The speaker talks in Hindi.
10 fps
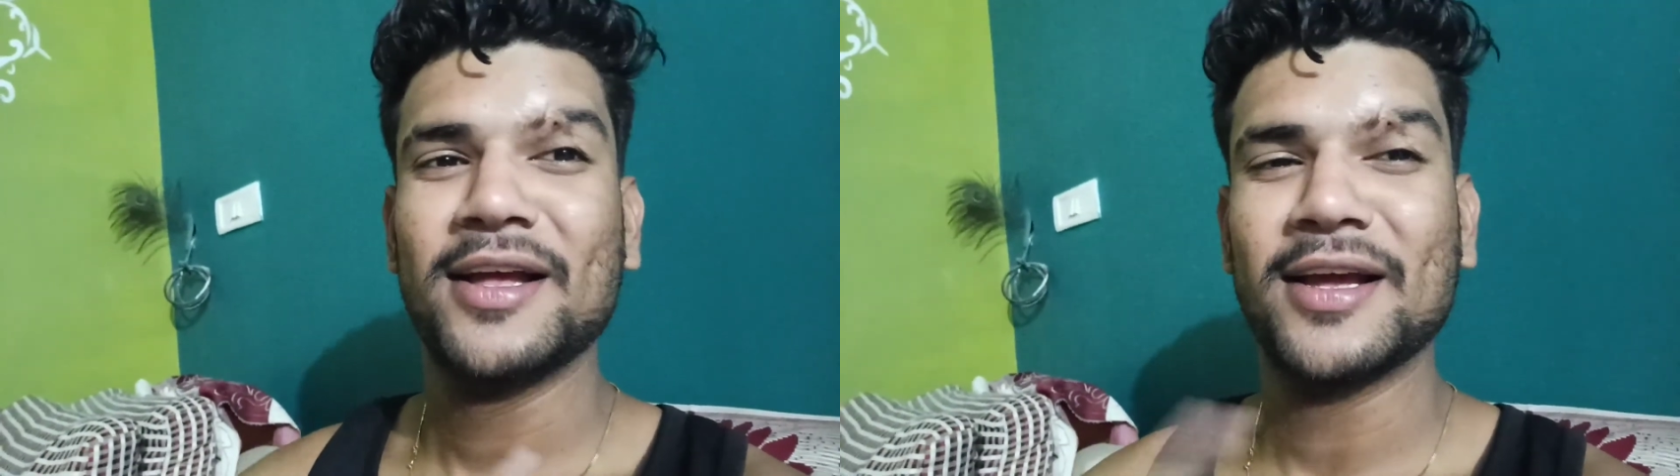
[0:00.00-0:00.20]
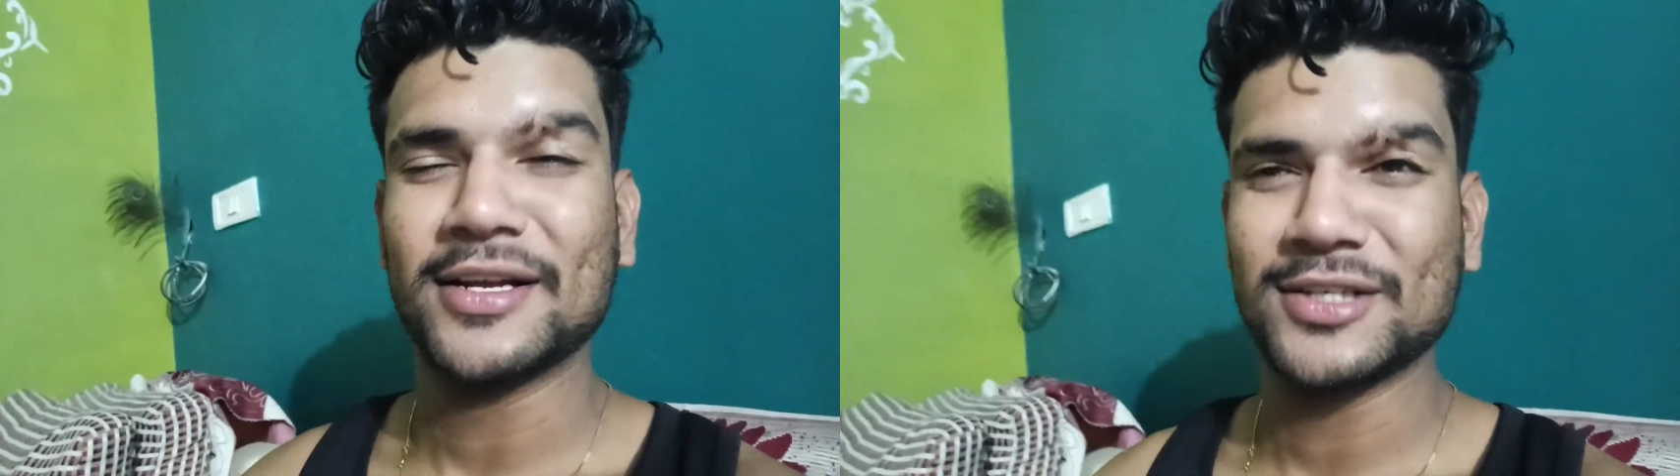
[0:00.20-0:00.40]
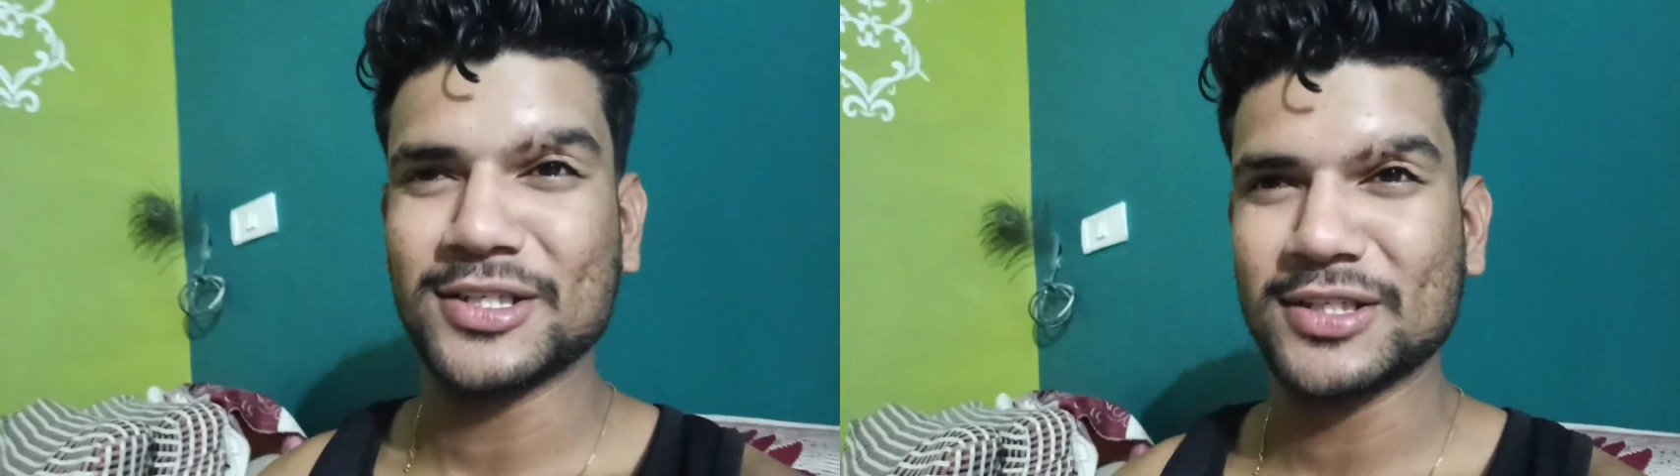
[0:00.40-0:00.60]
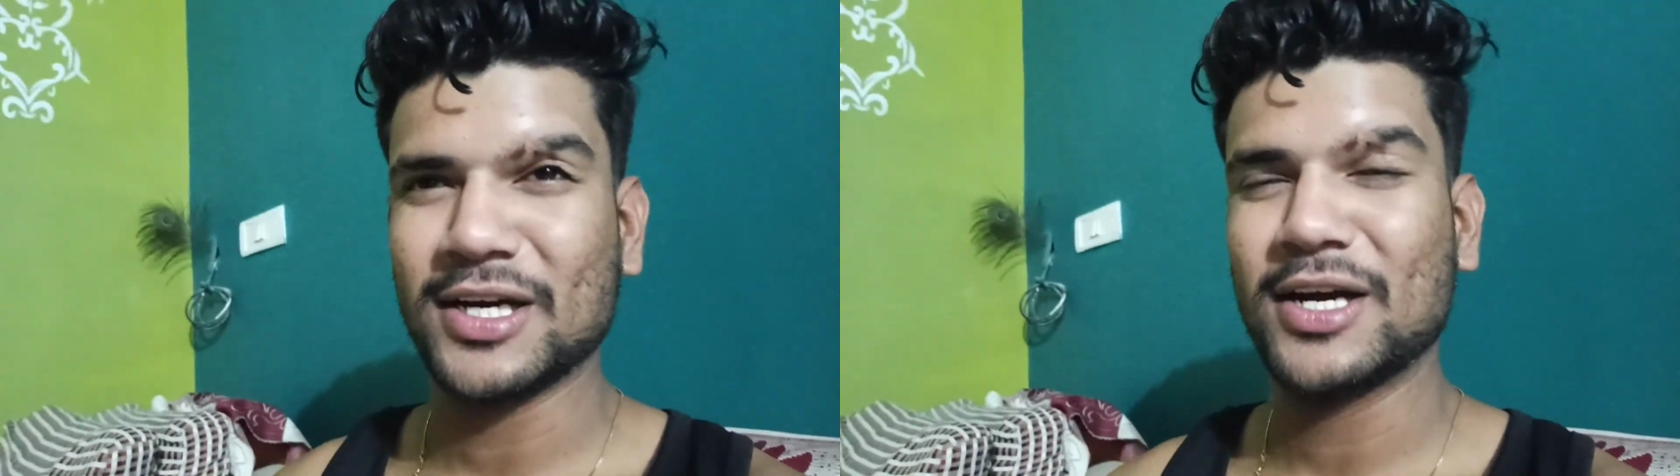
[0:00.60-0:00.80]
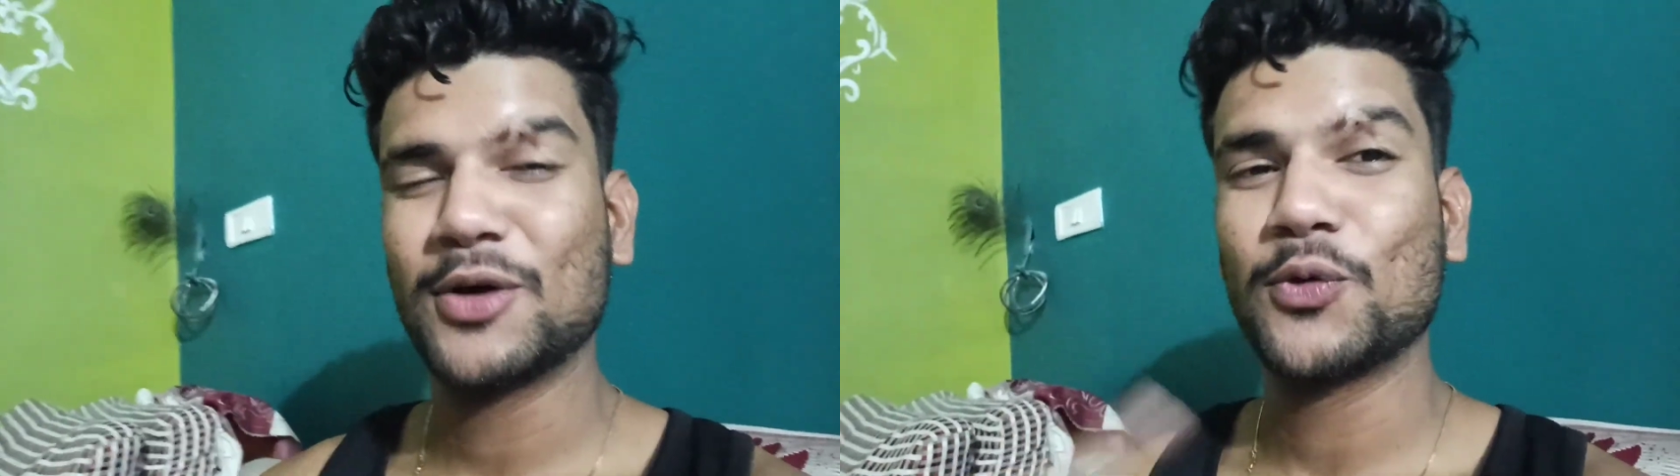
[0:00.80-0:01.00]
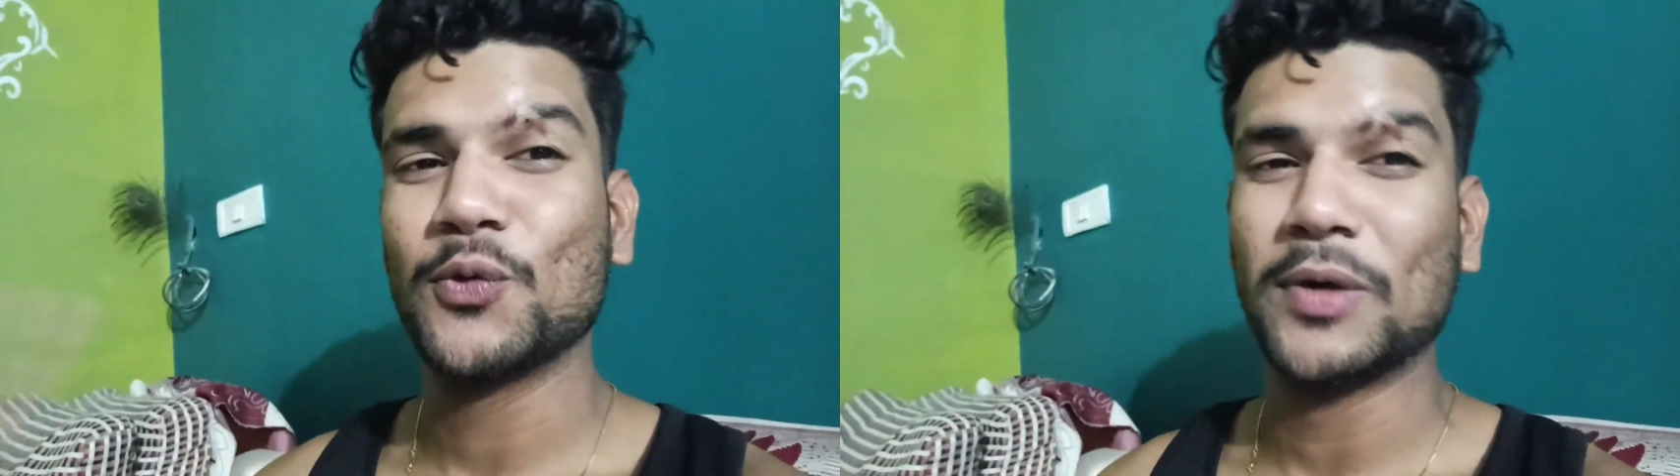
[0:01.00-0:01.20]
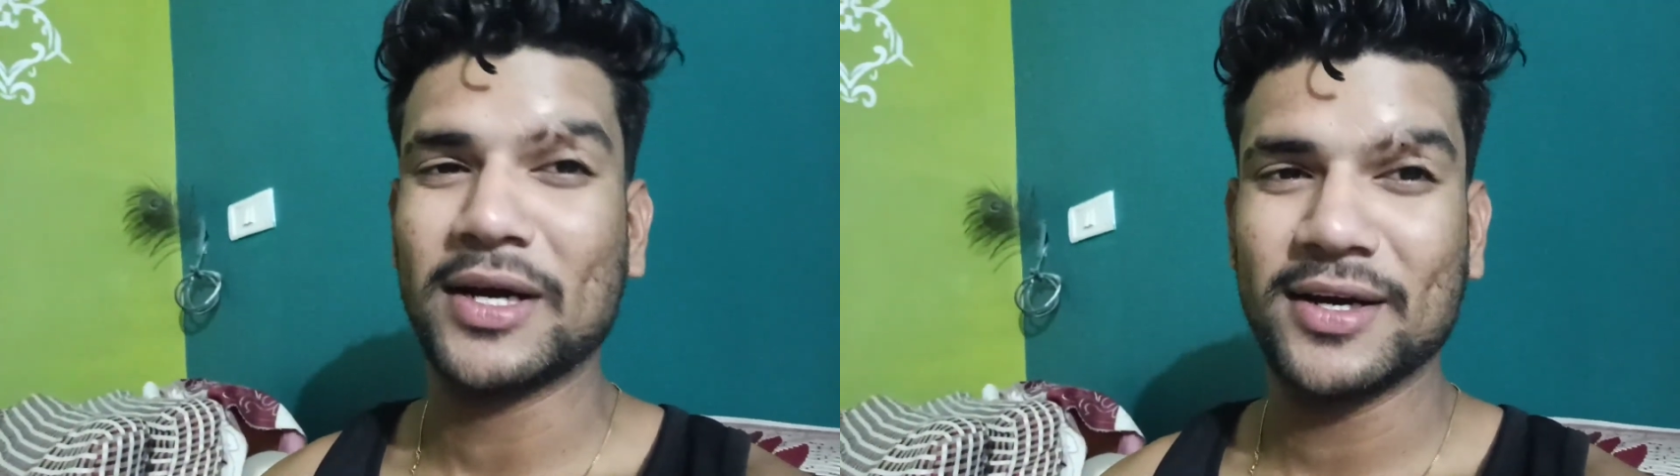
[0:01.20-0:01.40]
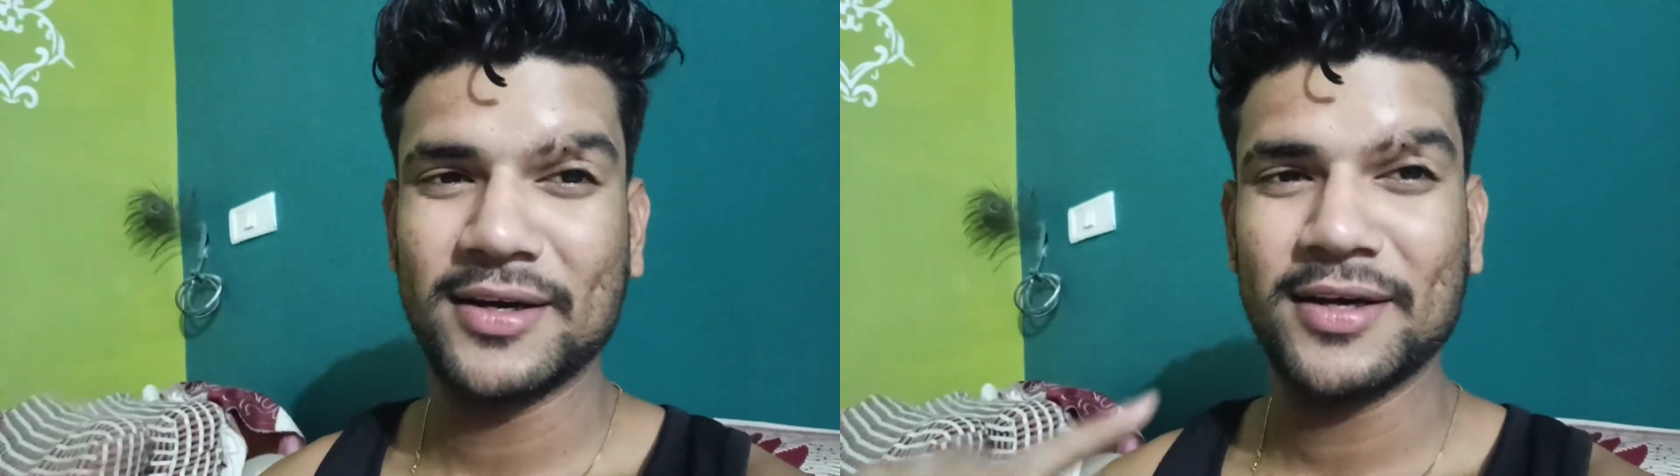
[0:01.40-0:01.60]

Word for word: एक अच्छा सा क्विक